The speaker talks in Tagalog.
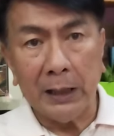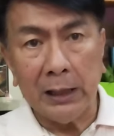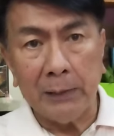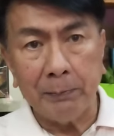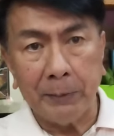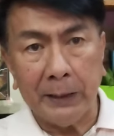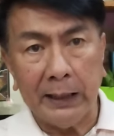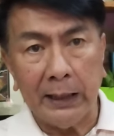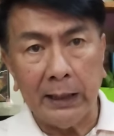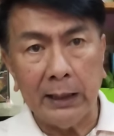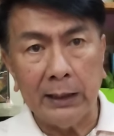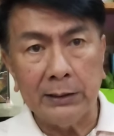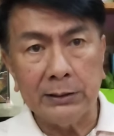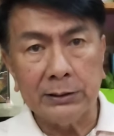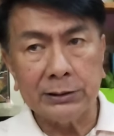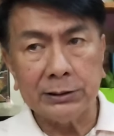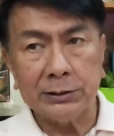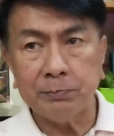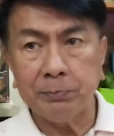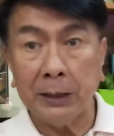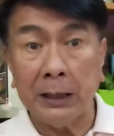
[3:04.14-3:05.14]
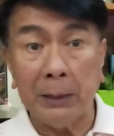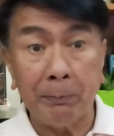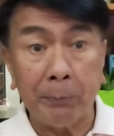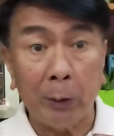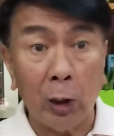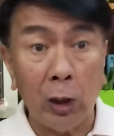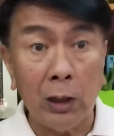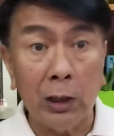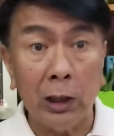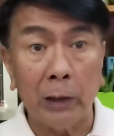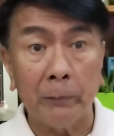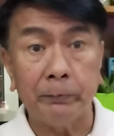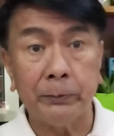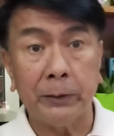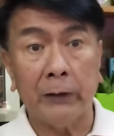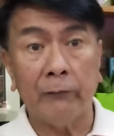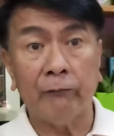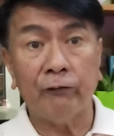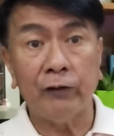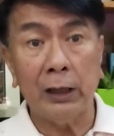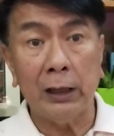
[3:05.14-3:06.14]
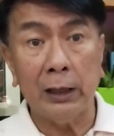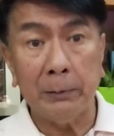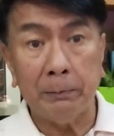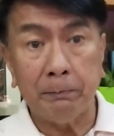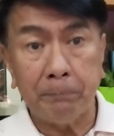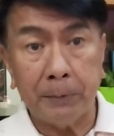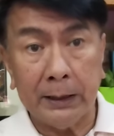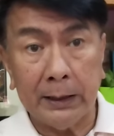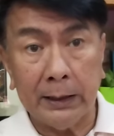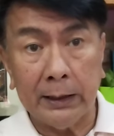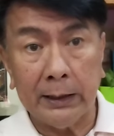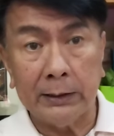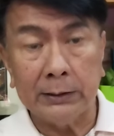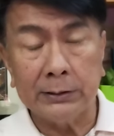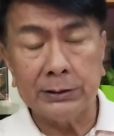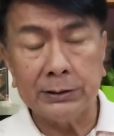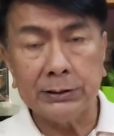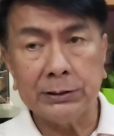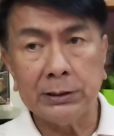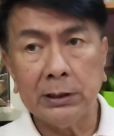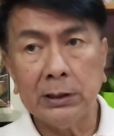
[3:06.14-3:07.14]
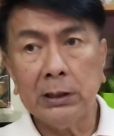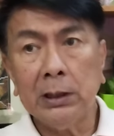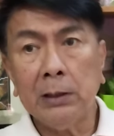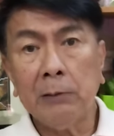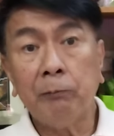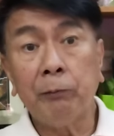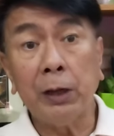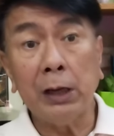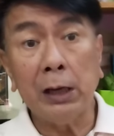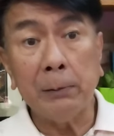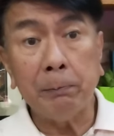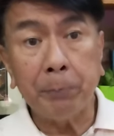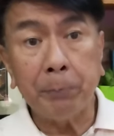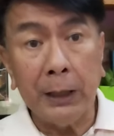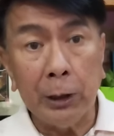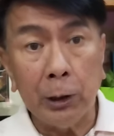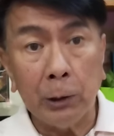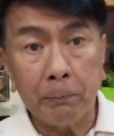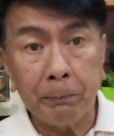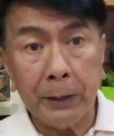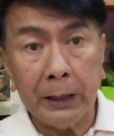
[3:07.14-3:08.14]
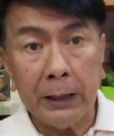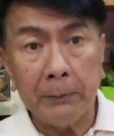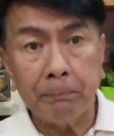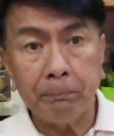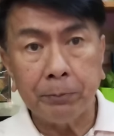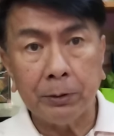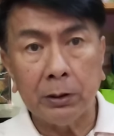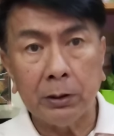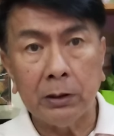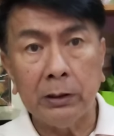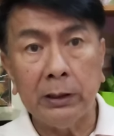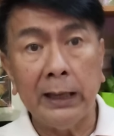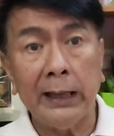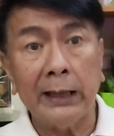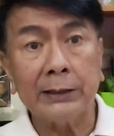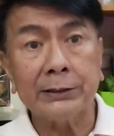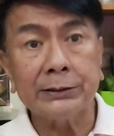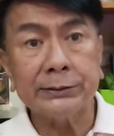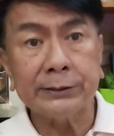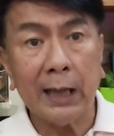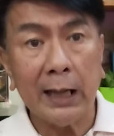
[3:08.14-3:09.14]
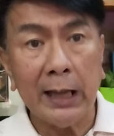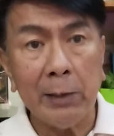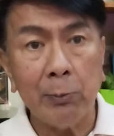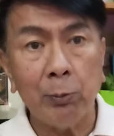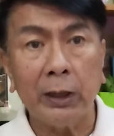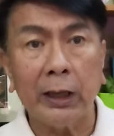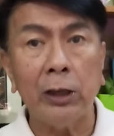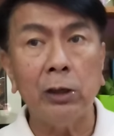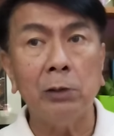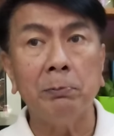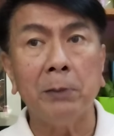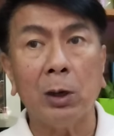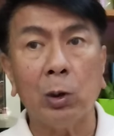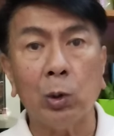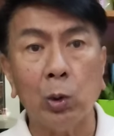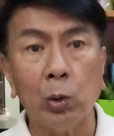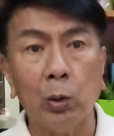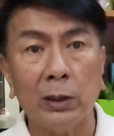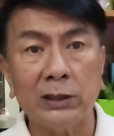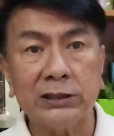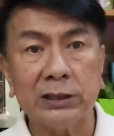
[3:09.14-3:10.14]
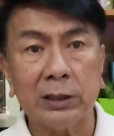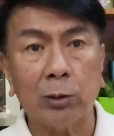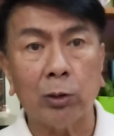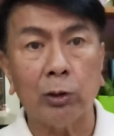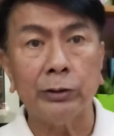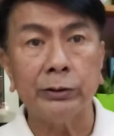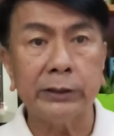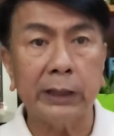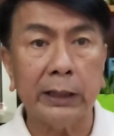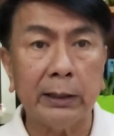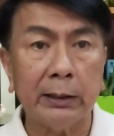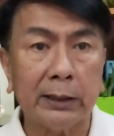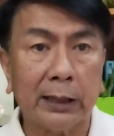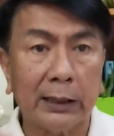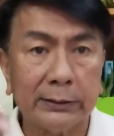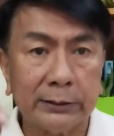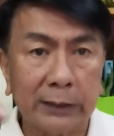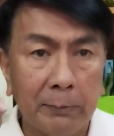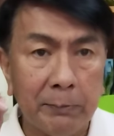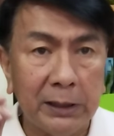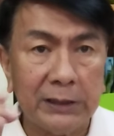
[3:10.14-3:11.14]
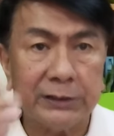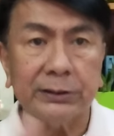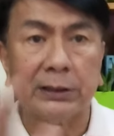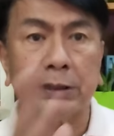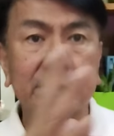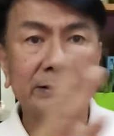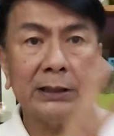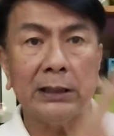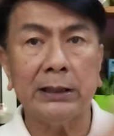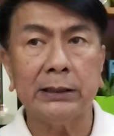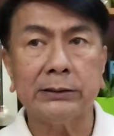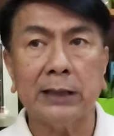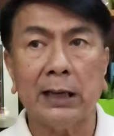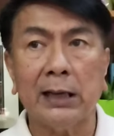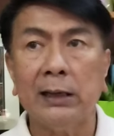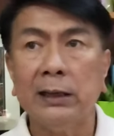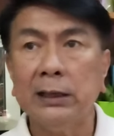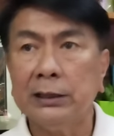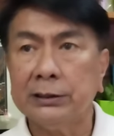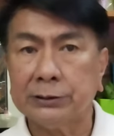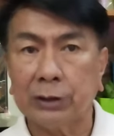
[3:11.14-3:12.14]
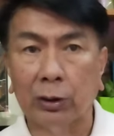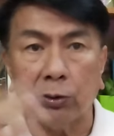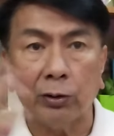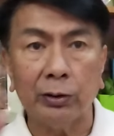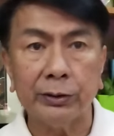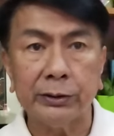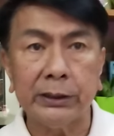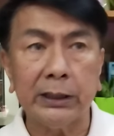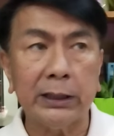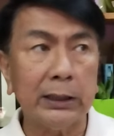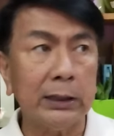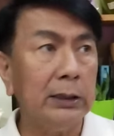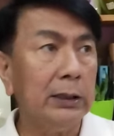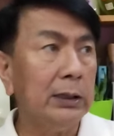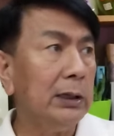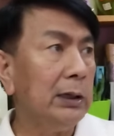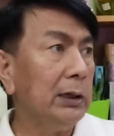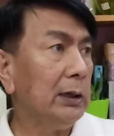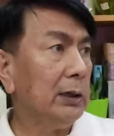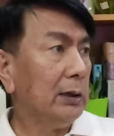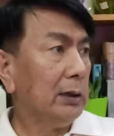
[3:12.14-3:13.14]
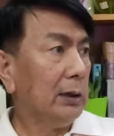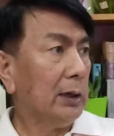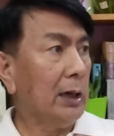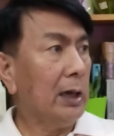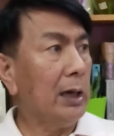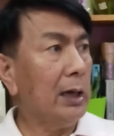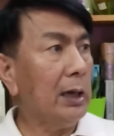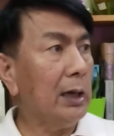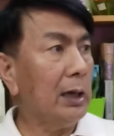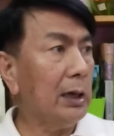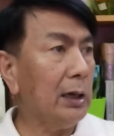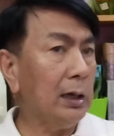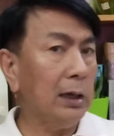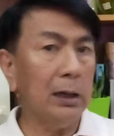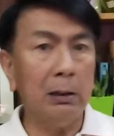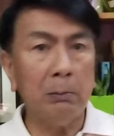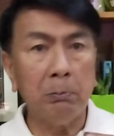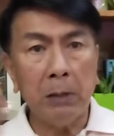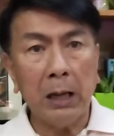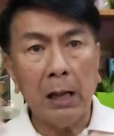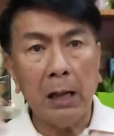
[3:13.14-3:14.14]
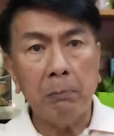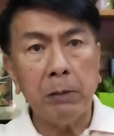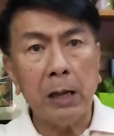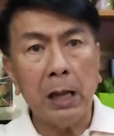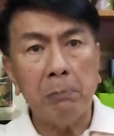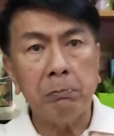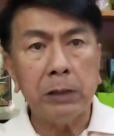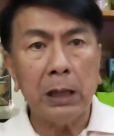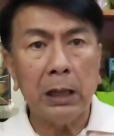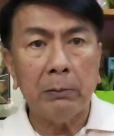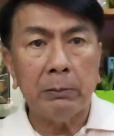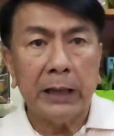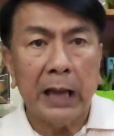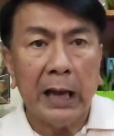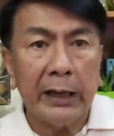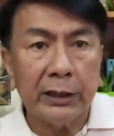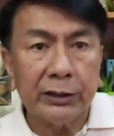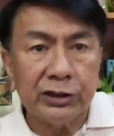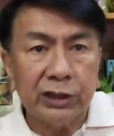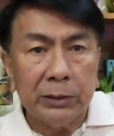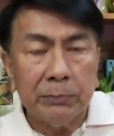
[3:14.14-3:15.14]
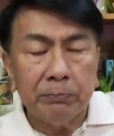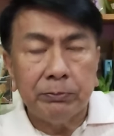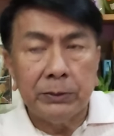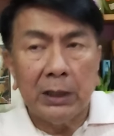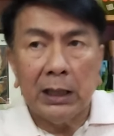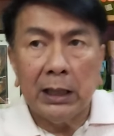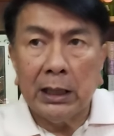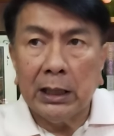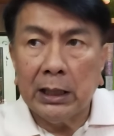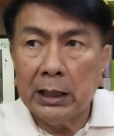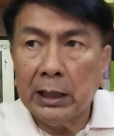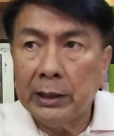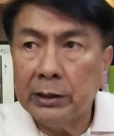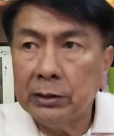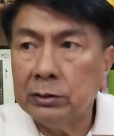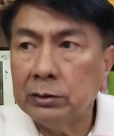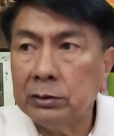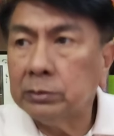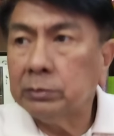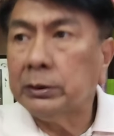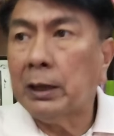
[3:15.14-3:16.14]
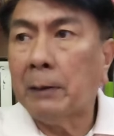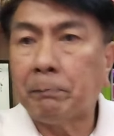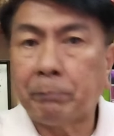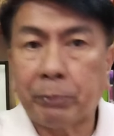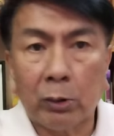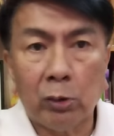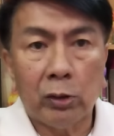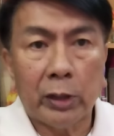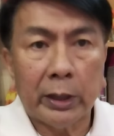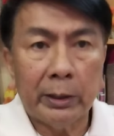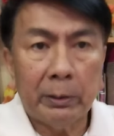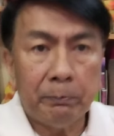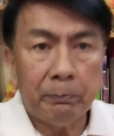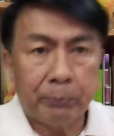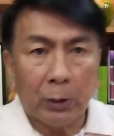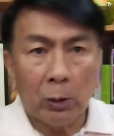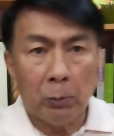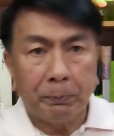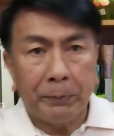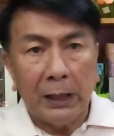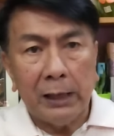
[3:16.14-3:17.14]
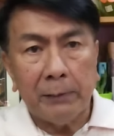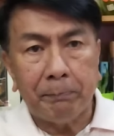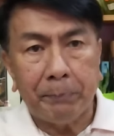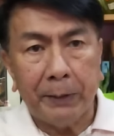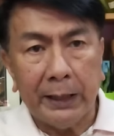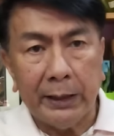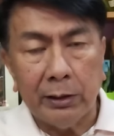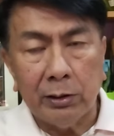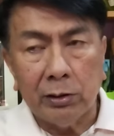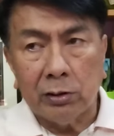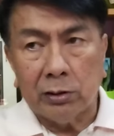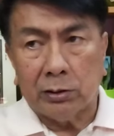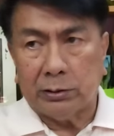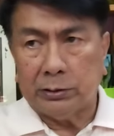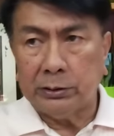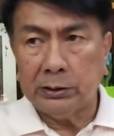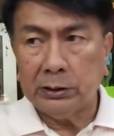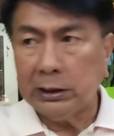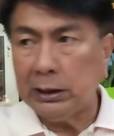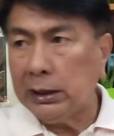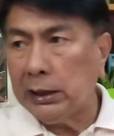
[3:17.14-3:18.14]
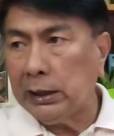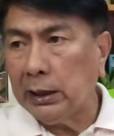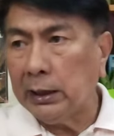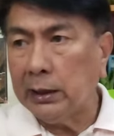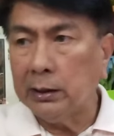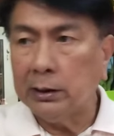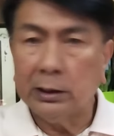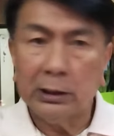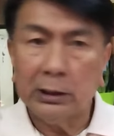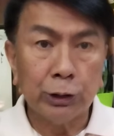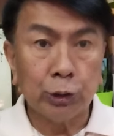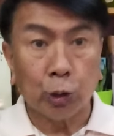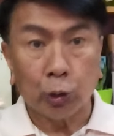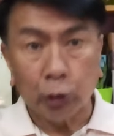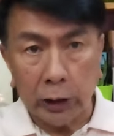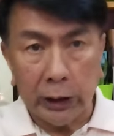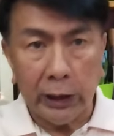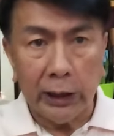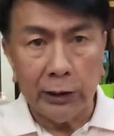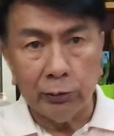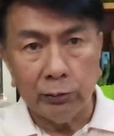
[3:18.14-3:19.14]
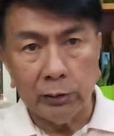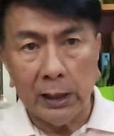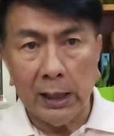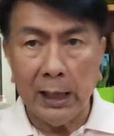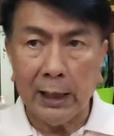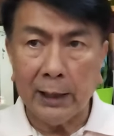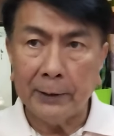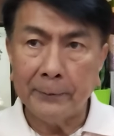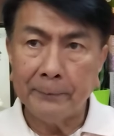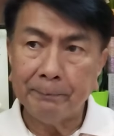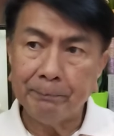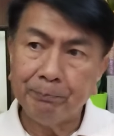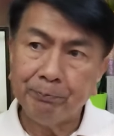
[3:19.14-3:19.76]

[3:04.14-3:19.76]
Philippines, people of the Philippines, Filipino people, next time, huwag kayong makuha sa konting katamis ng salita, sa konting uh, bla bla bla narrative na ano na pro pro Pilipino. Hindi. Suriin niyo na.